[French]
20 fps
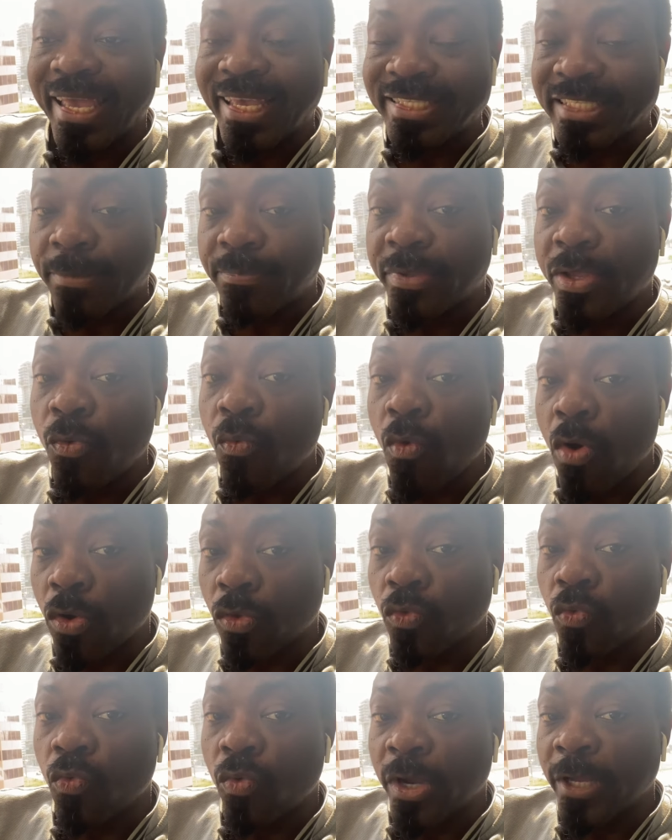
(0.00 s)
excepté
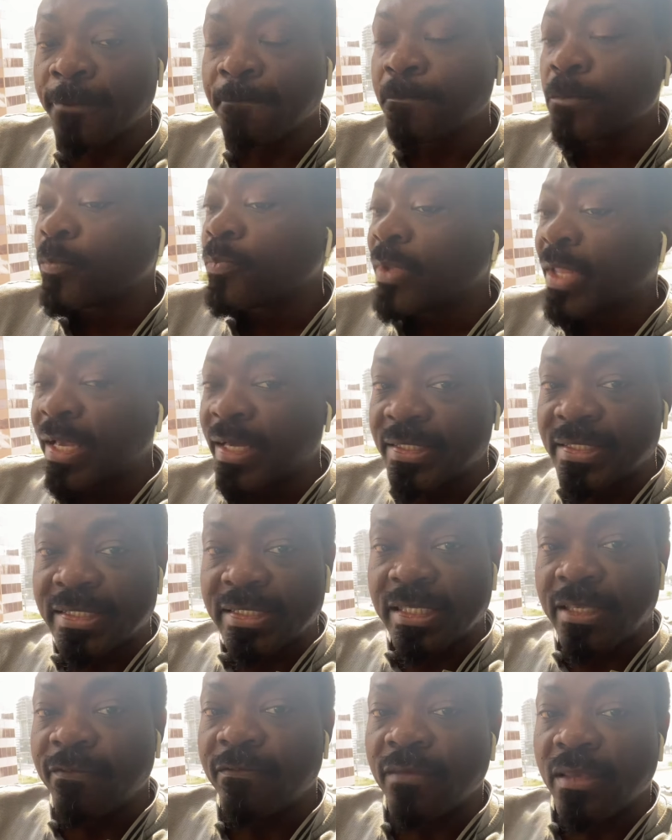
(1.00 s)
WorldCoin,
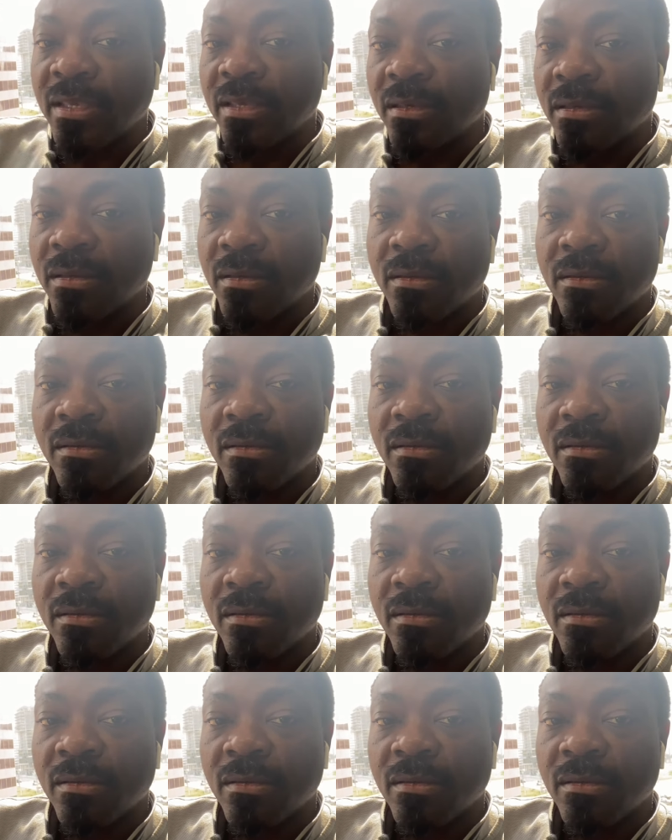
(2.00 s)
Civic.